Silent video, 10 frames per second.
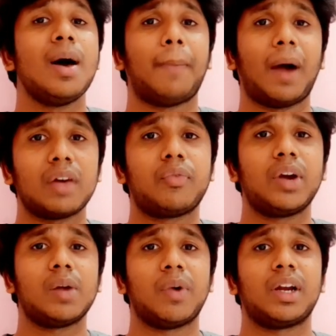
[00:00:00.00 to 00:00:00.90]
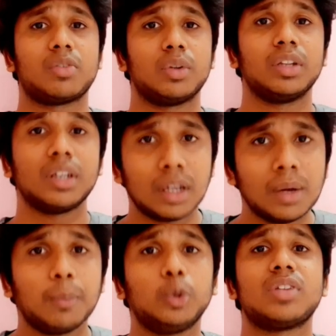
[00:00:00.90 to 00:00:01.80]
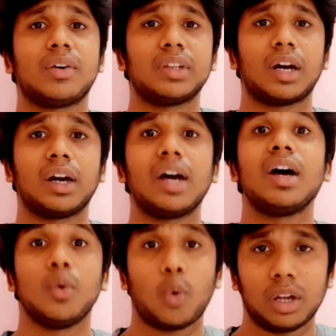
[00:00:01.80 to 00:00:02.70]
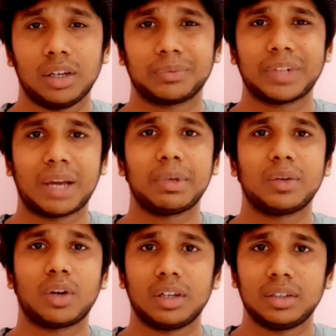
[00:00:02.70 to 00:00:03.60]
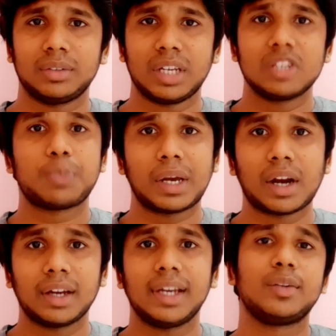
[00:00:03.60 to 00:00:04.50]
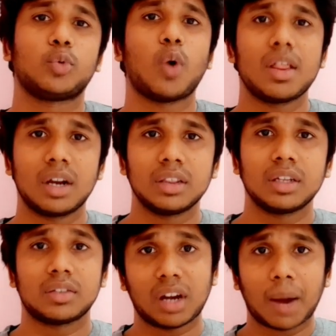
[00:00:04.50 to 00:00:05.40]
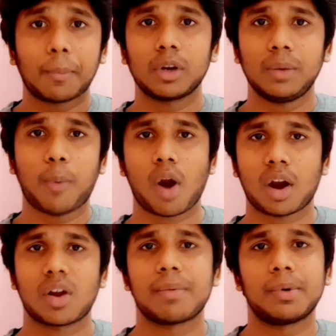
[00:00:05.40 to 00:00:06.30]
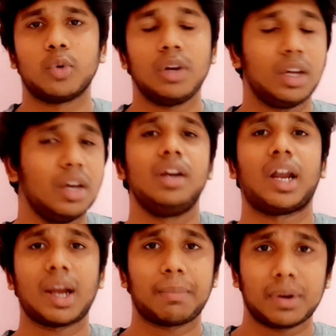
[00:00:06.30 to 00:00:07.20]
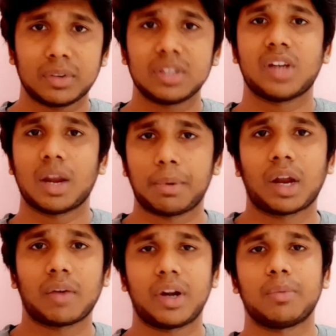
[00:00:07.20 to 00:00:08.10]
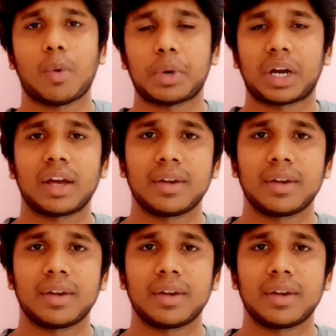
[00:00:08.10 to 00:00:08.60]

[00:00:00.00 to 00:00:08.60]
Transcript: பல ஃப்ரீடம் ஃபைட்டர்ஸ் வந்து புதுசாக வந்தாங்க ஒரு ஐ மீன் ஒரு இன்ஸ்பயர் ஆகி ஸோ அதுலேருந்து சரி நம்மளும் இன்னும் போராடணும் அப்படின்னு சொல்லி நிறையா பேர் வந்து ஜாயின் பண்ணாங்க ஃப்ரீடம் மூமெண்ட்டில்